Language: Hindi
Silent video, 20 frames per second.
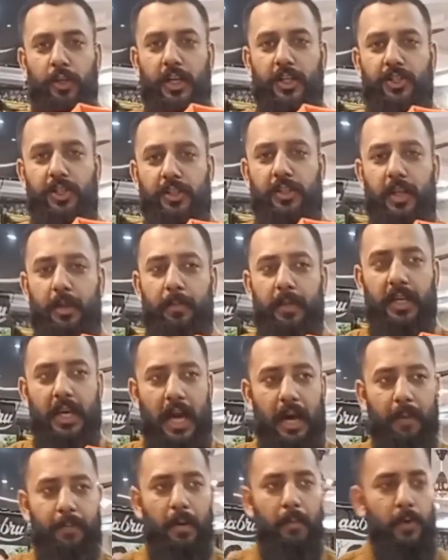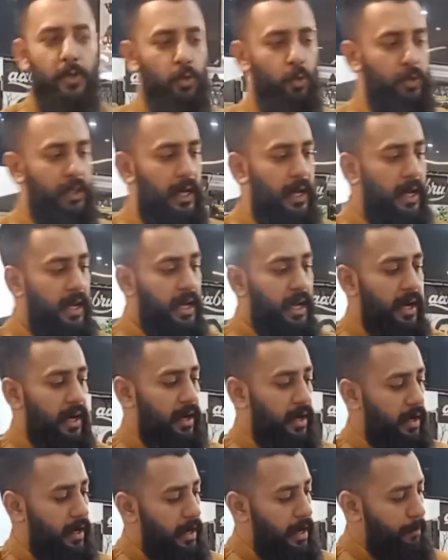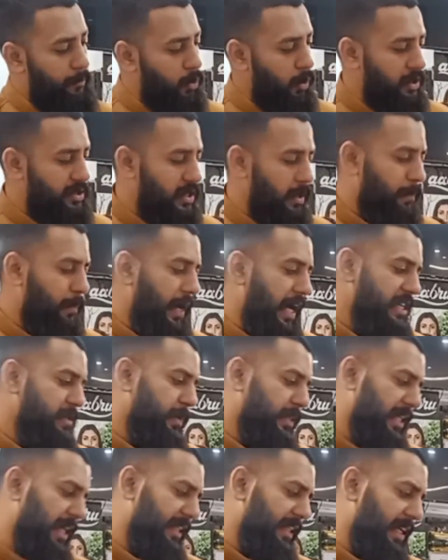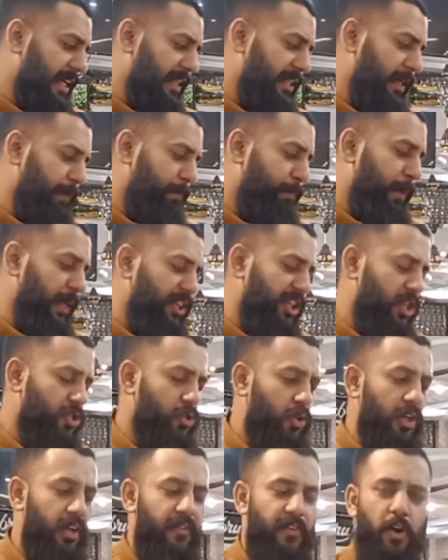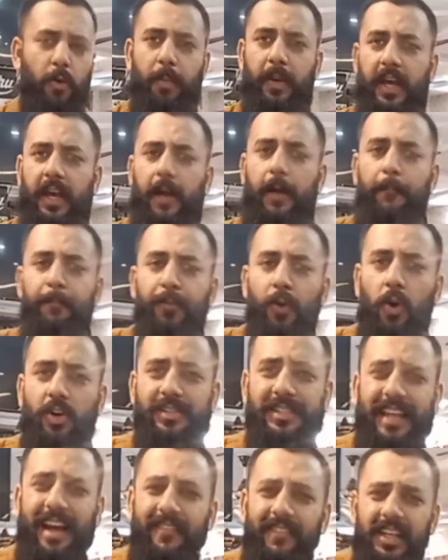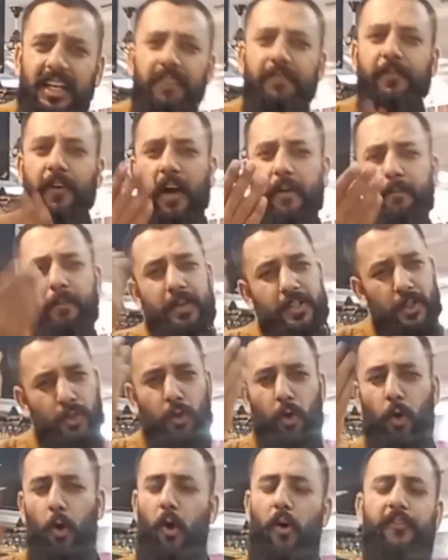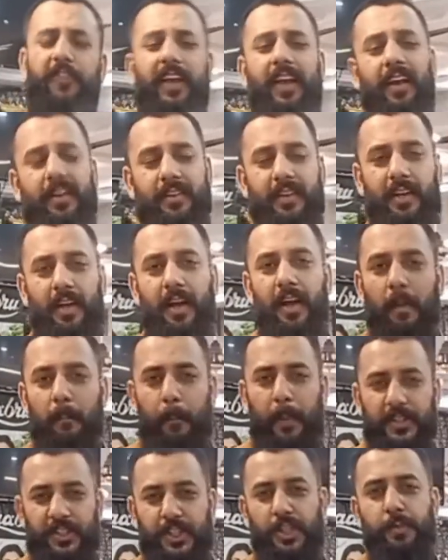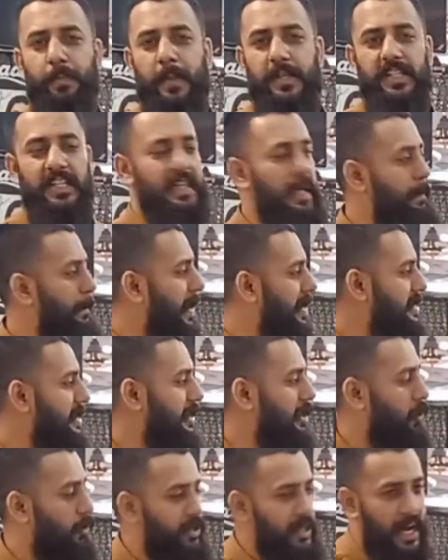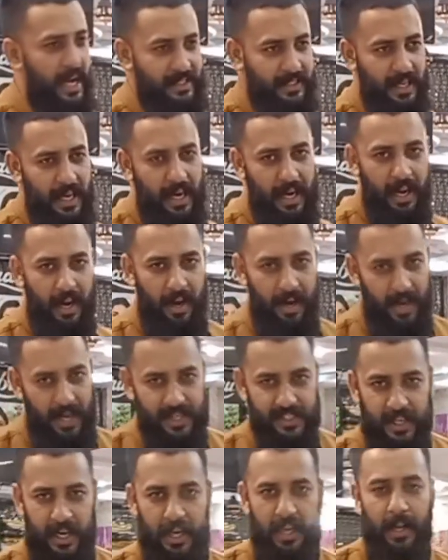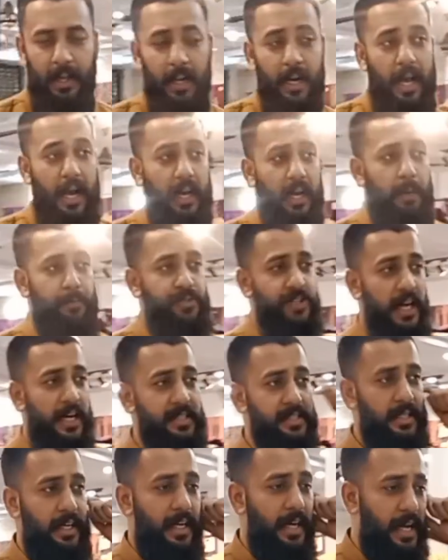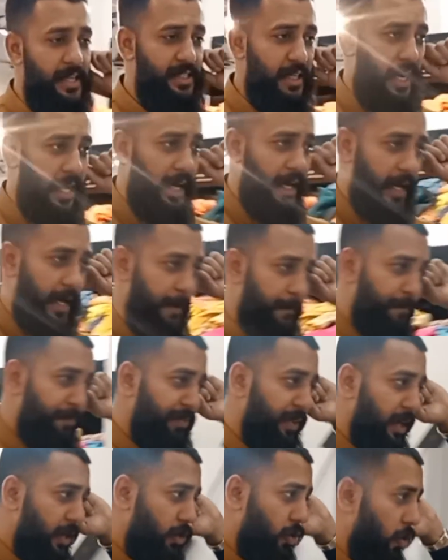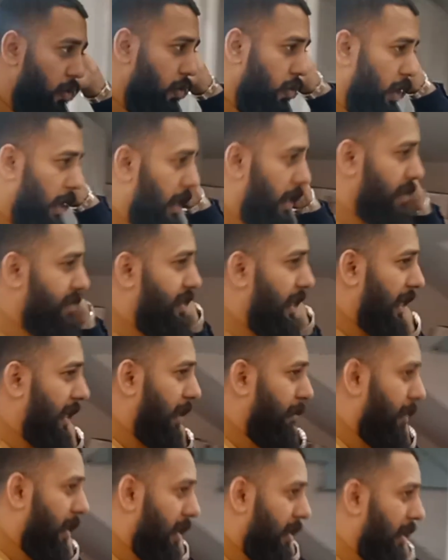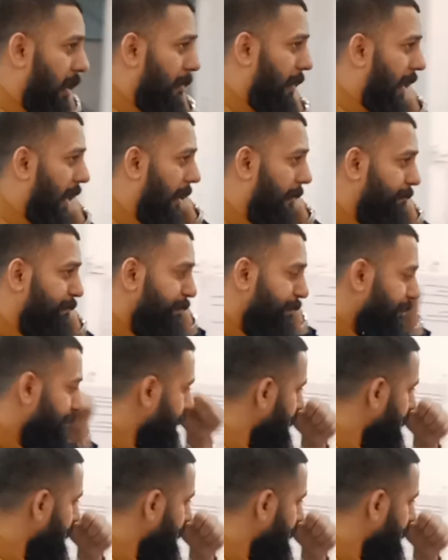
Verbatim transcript: तो ये चीज़ें भी यहाँ पर मौजूद हैं आपको इसकी प्राइस बताते हैं जी बत्तीस सौ नब्बे रुपये है और सेवेंटी फाइव परसेंट तो ऑफ ही कर देना है पच्चीस परसेंट के पैसे दें और यहाँ से आकर ले जाएँ अगर आप जेंट्स लेना चाहेंगे तो स्टार्टिंग पर है हमारा